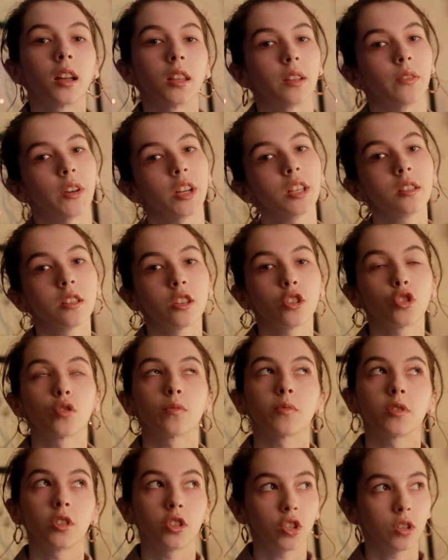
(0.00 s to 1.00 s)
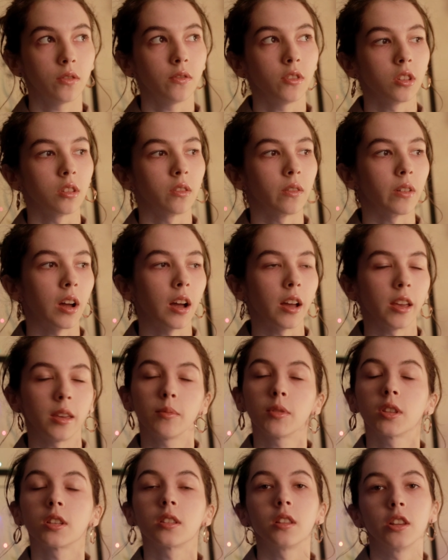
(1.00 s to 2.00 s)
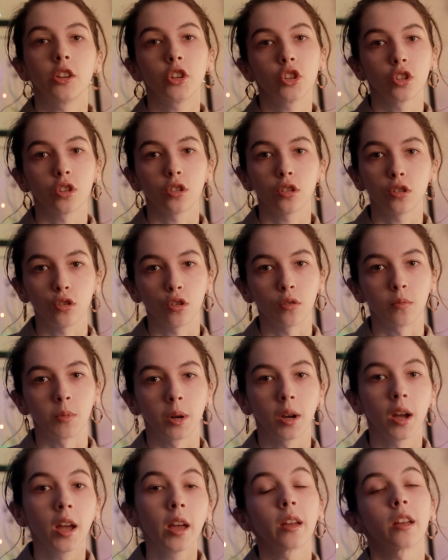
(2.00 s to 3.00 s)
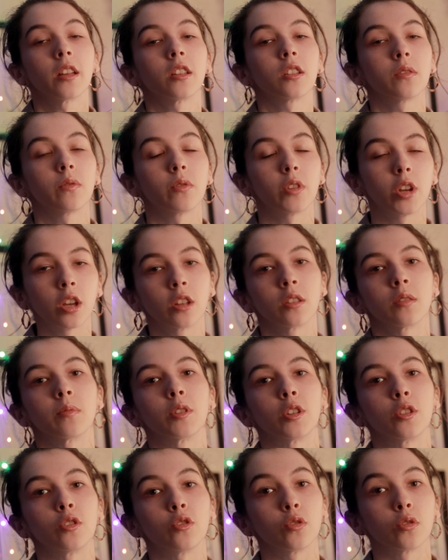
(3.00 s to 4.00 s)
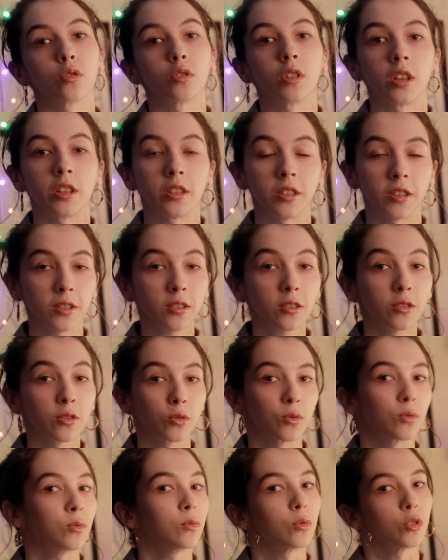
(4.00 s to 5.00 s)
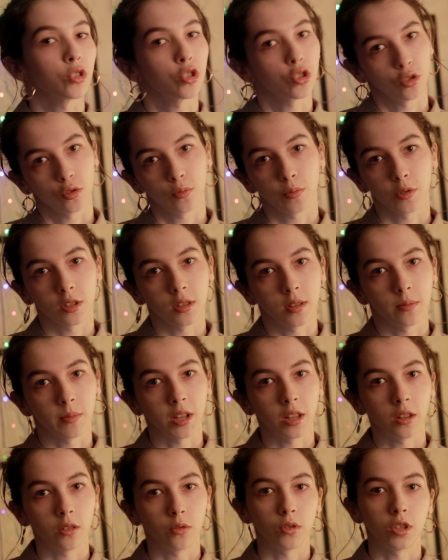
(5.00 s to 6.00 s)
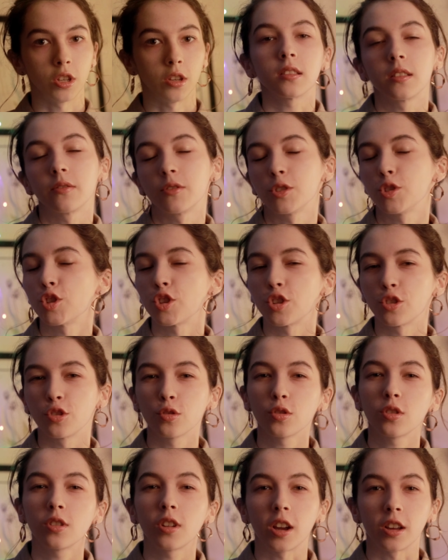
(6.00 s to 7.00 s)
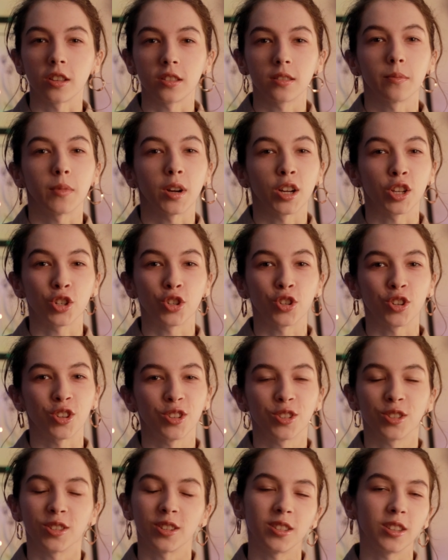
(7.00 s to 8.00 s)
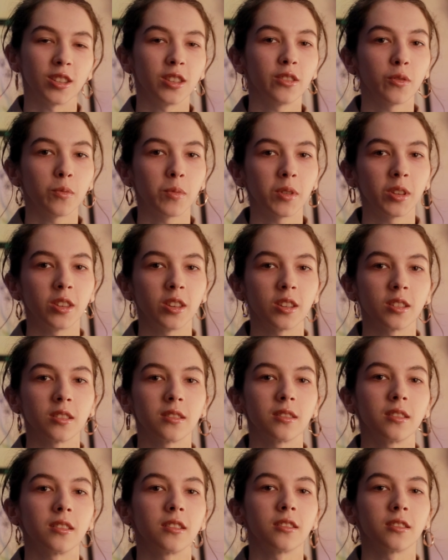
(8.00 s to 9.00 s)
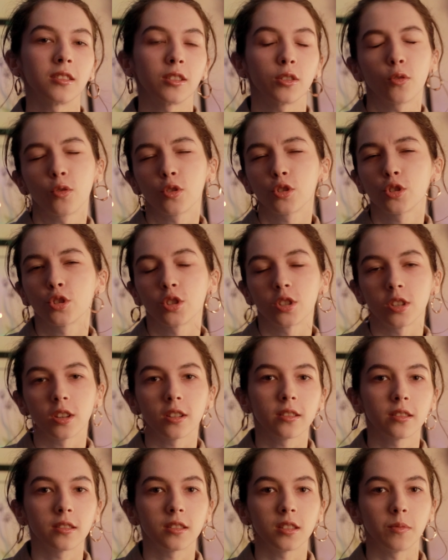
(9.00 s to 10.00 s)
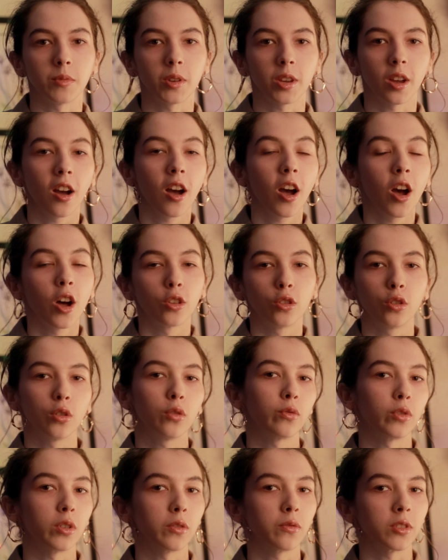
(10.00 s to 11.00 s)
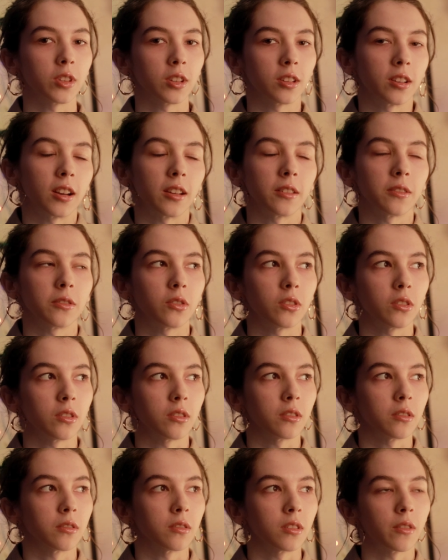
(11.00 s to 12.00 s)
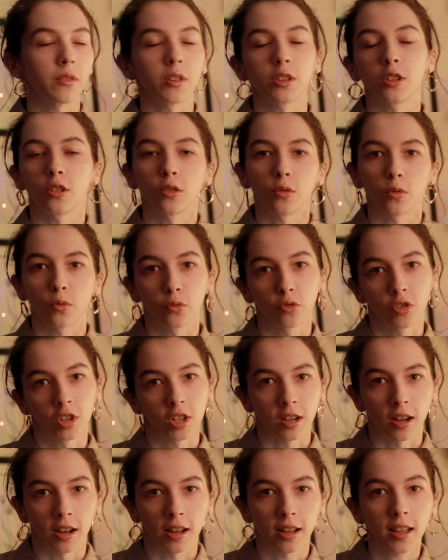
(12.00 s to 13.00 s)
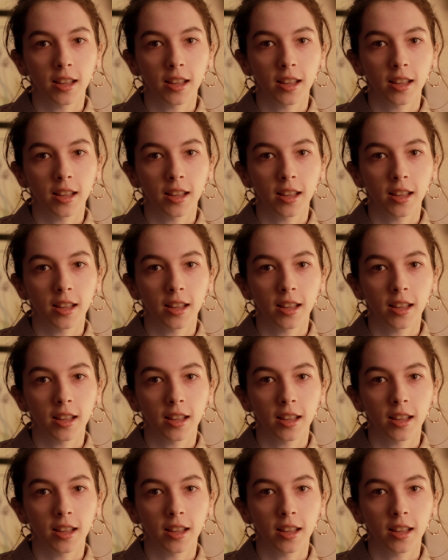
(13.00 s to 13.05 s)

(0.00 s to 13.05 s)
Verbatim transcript: Давайте начнем с очевидного, а именно с личных съемок. Этот вариант подойдет для тех, кто очень любит снимать людей. Если в очередной раз Маша из соседнего подъезда захочет сделать себе новые фотографии на аватарку в ВК,